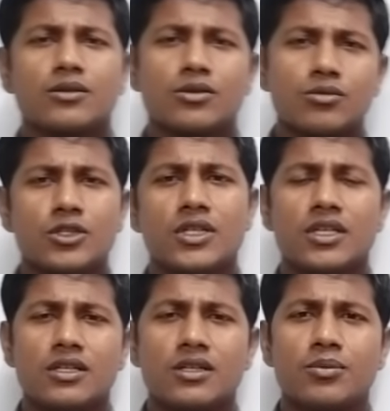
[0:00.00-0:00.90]
तो मुझे
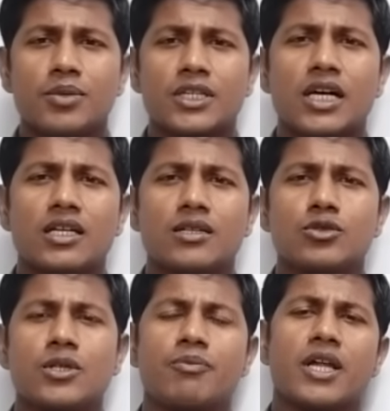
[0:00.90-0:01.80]
पता है
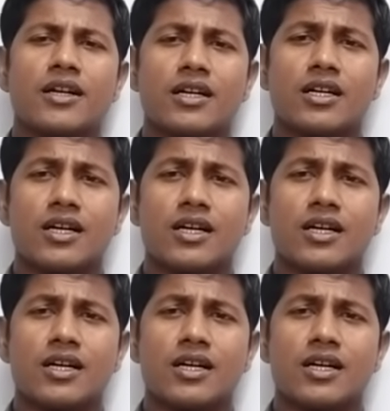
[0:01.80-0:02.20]
कि मुझे पढ़ाना